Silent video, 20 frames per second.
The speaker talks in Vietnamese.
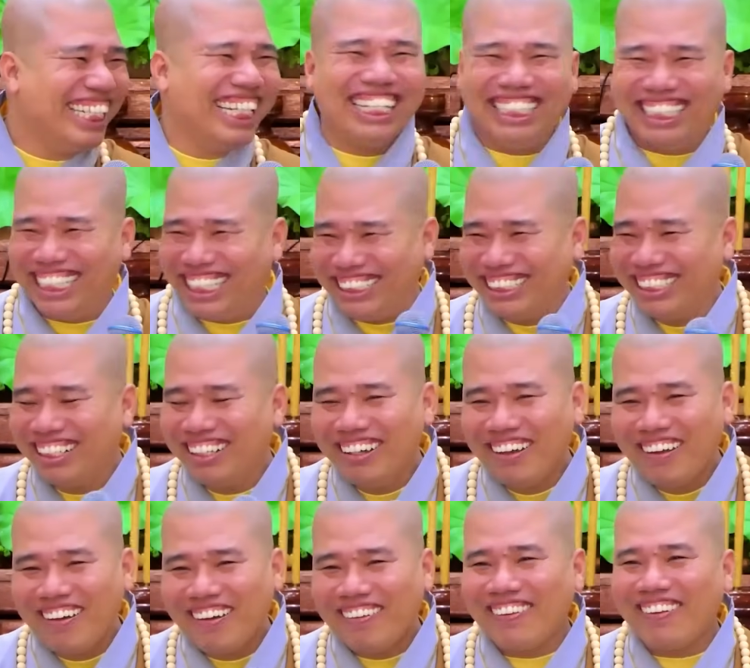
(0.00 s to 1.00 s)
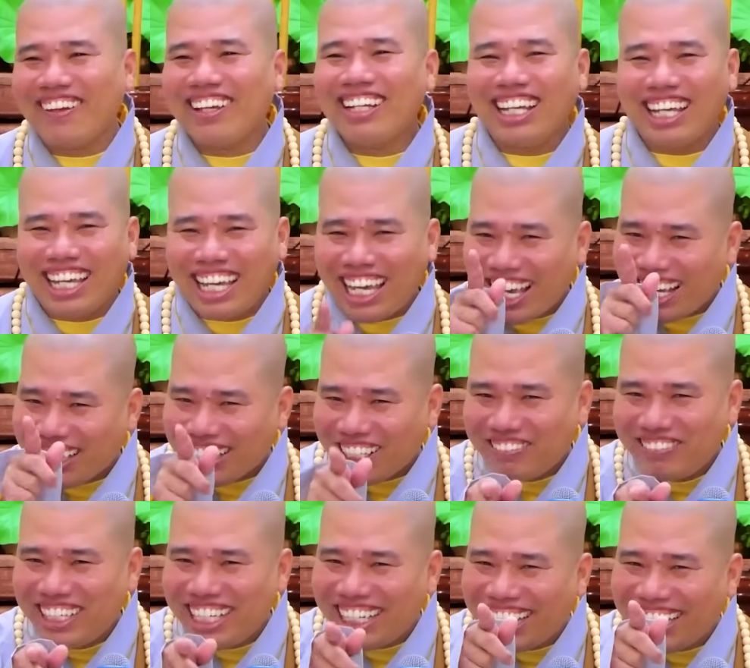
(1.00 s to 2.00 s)
thấy không? Má nè,
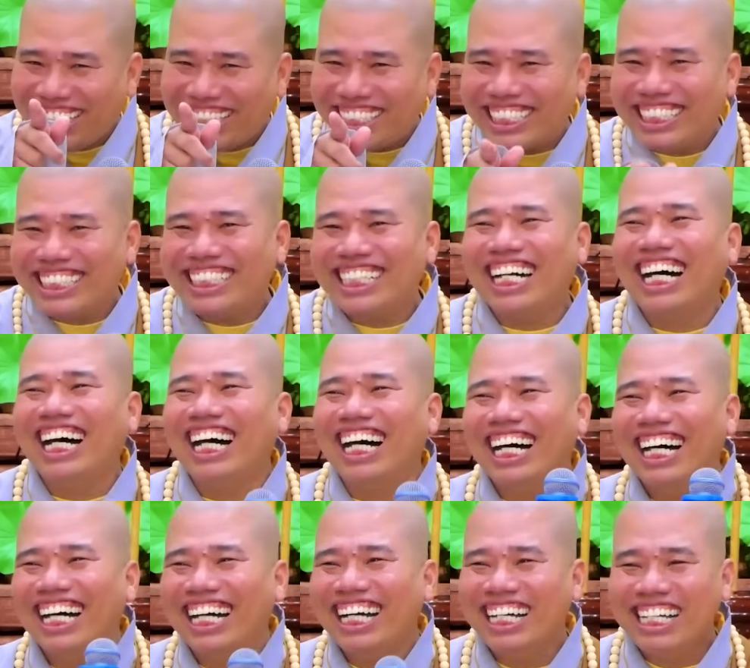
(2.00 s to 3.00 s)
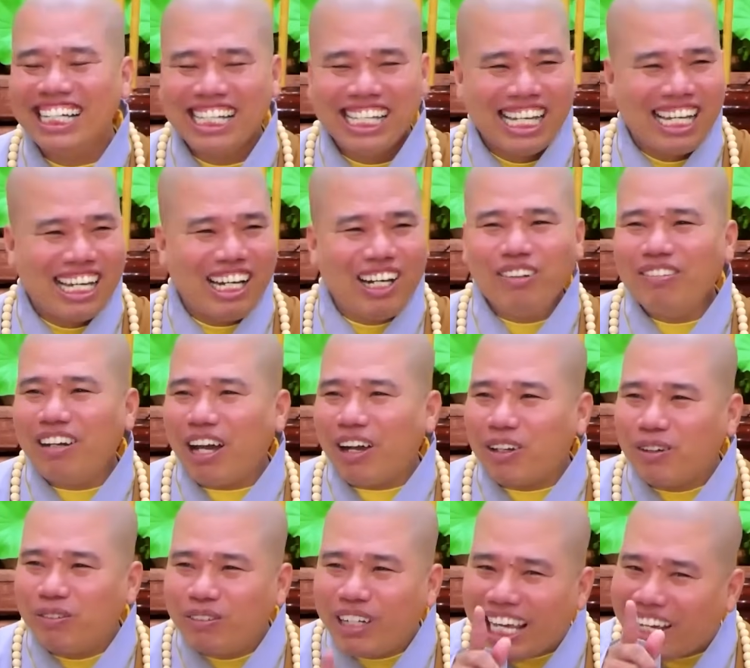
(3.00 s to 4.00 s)
cho biết nghe chưa? Lúc nào
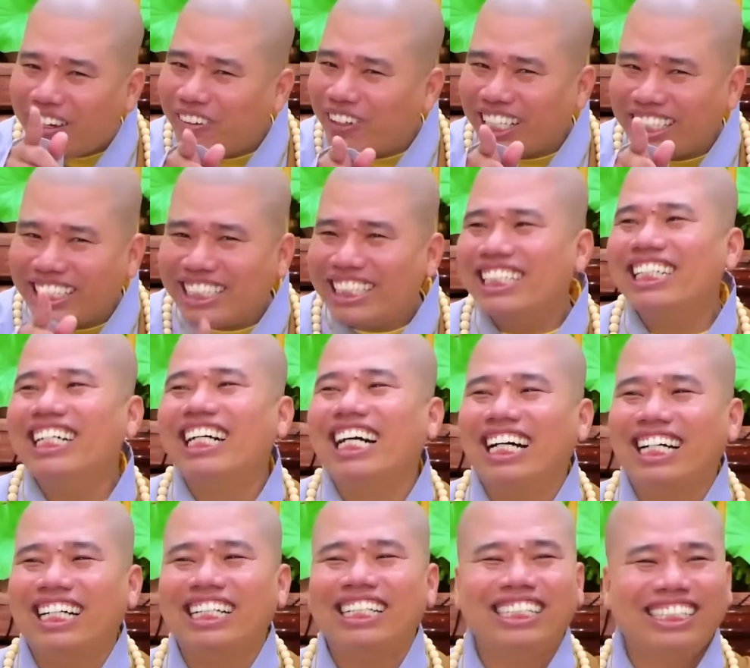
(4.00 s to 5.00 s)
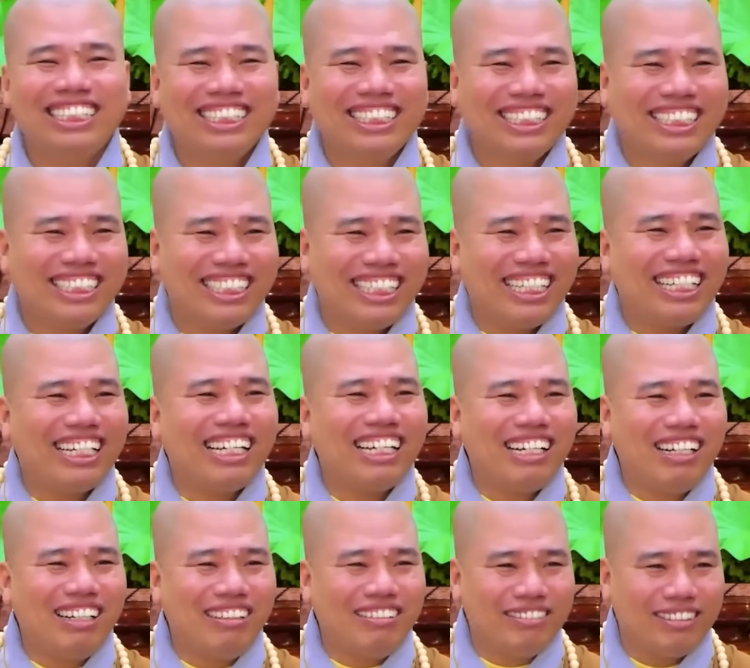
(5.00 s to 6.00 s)
cũng leo nghe chưa?
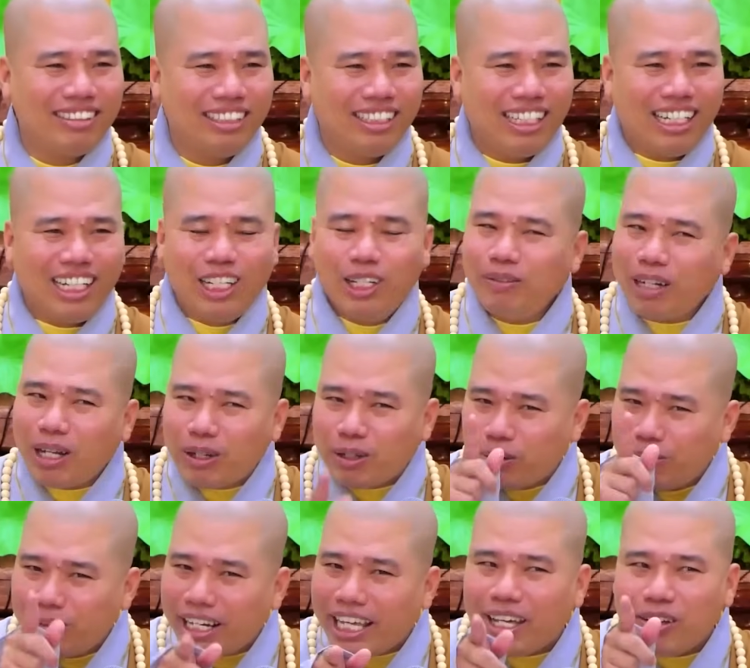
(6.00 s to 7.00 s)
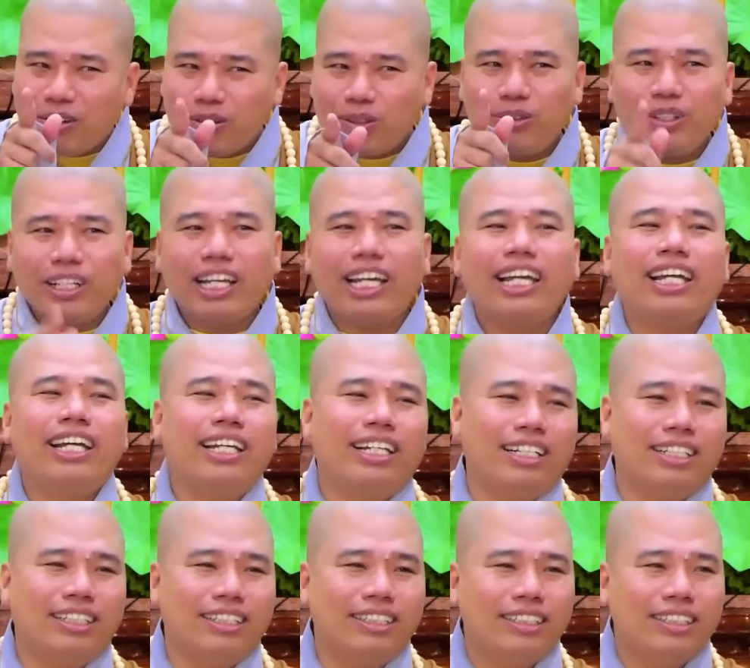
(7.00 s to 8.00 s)
Không, lúc nào cũng leo luôn
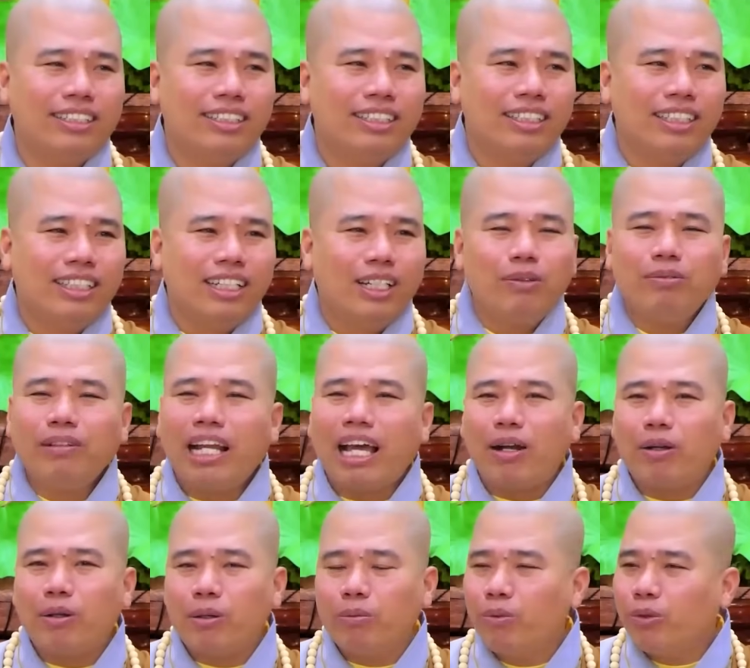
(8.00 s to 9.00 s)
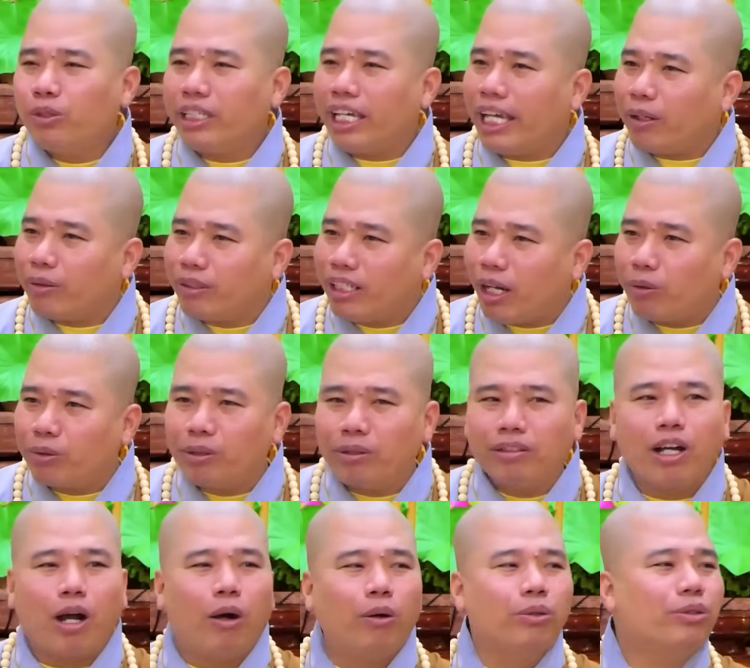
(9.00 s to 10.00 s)
nghe. Lúc nào cũng trèo đầu
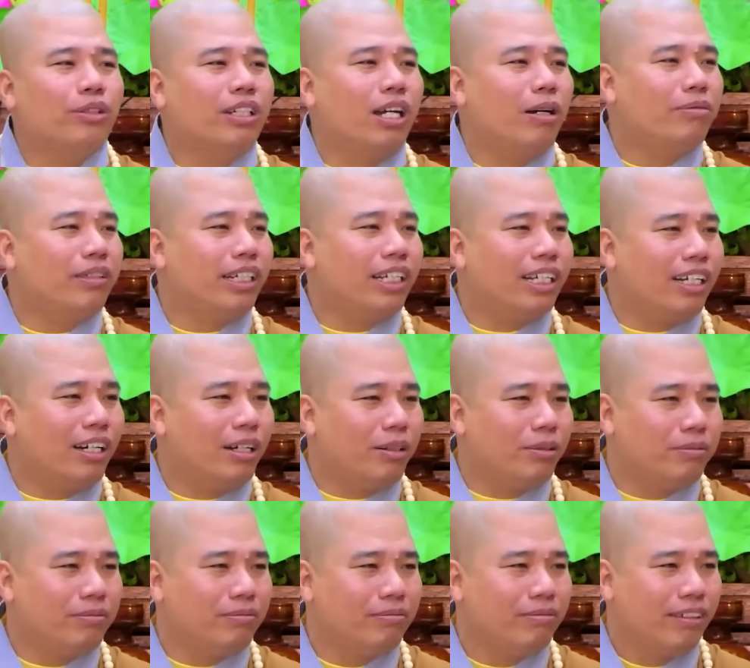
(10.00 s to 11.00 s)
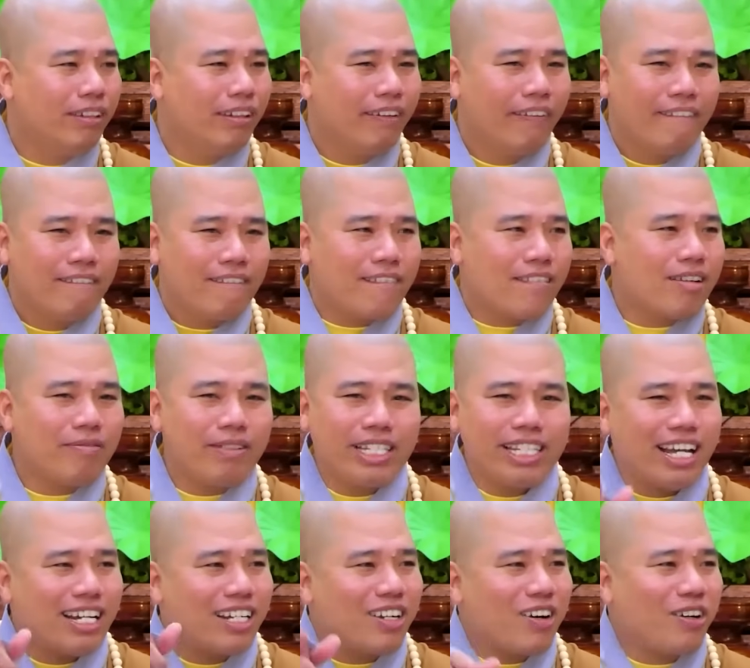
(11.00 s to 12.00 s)
trên cổ tôi không nghe không? Nói bây
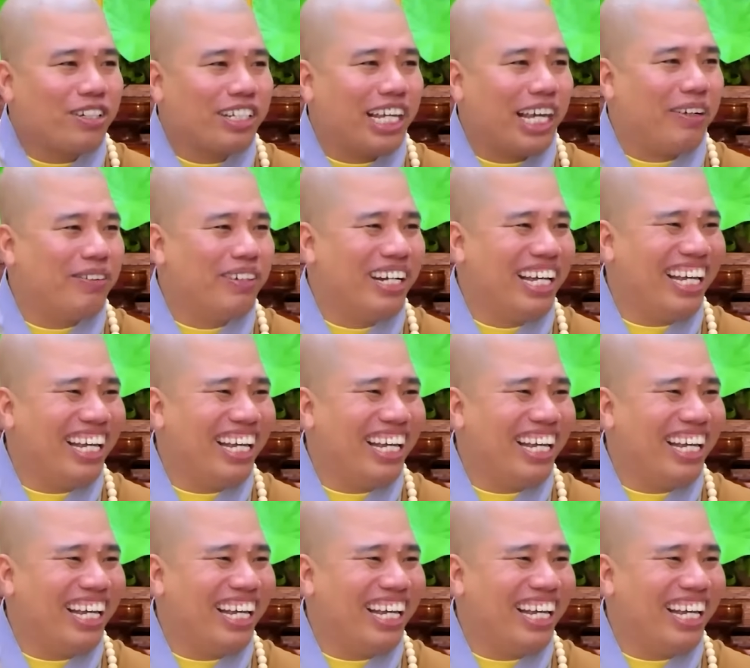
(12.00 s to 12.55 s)
giờ ngon trèo